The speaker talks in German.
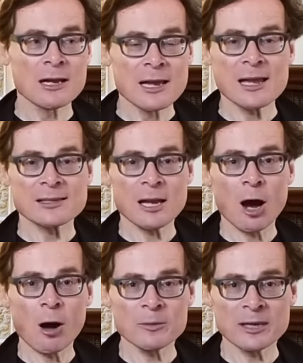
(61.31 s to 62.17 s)
Äh, Sie
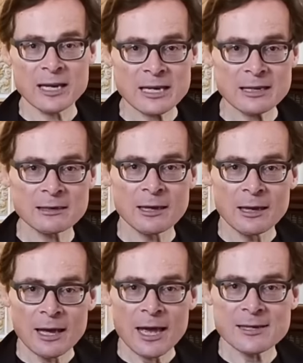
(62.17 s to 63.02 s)
haben recht,
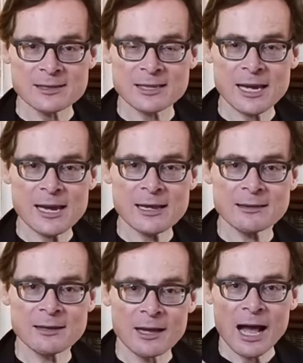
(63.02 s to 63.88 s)
es
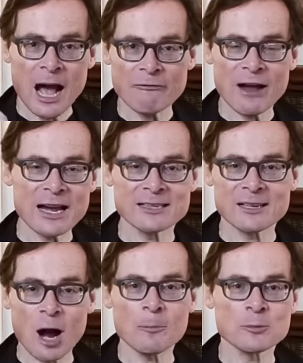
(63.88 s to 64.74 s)
geht auf
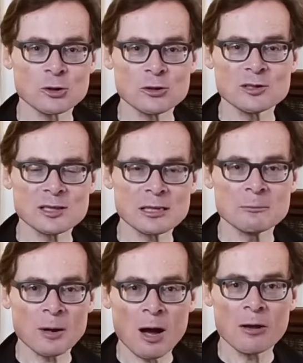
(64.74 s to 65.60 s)
einer
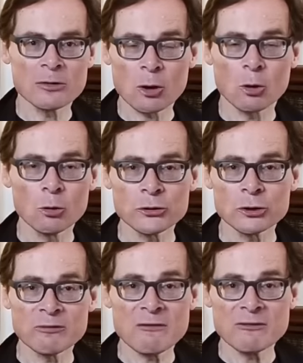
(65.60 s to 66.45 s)
abschüssigen Bahn nach
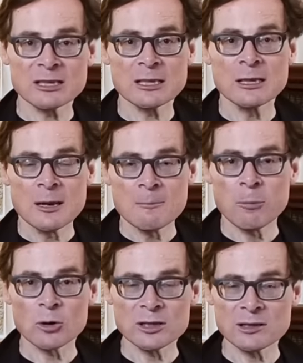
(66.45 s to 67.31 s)
unten. wenn wir die
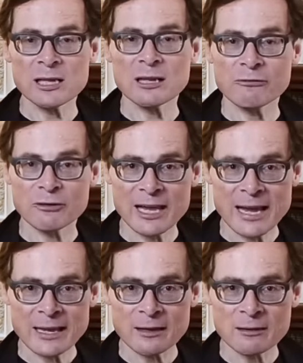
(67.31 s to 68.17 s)
Politik
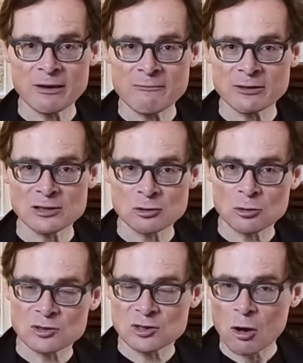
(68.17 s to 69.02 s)
verlängern, wenn wir das
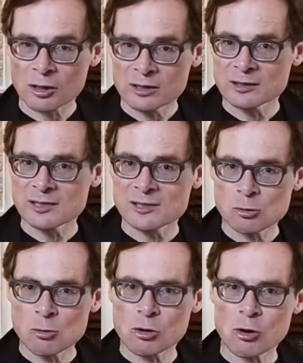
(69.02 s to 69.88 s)
sozusagen in die
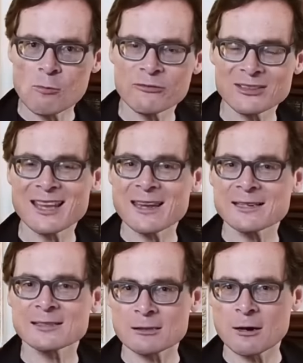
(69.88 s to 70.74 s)
Zukunft
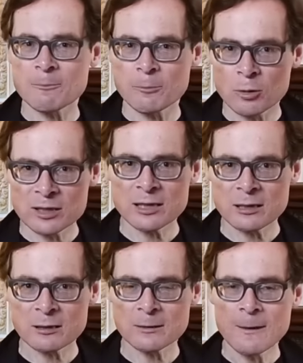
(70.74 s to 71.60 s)

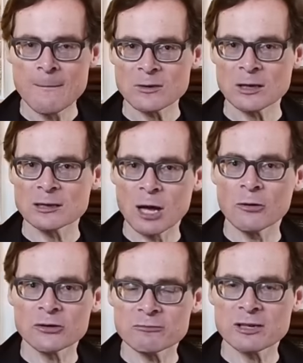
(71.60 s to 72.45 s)
extrapolieren, dann
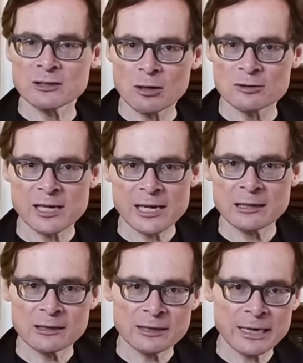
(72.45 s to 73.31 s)
landen wir
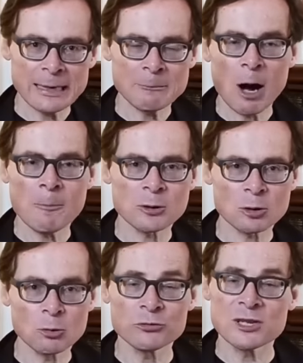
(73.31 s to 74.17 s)
tatsächlich in einem
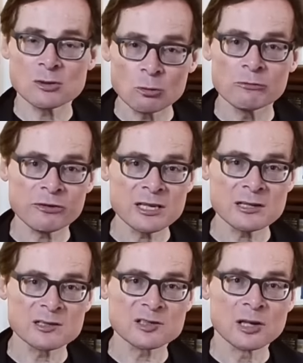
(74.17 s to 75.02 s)
Abgrund des
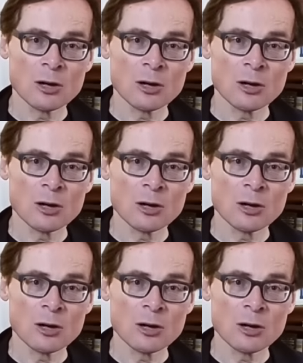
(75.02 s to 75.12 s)
Unfriedens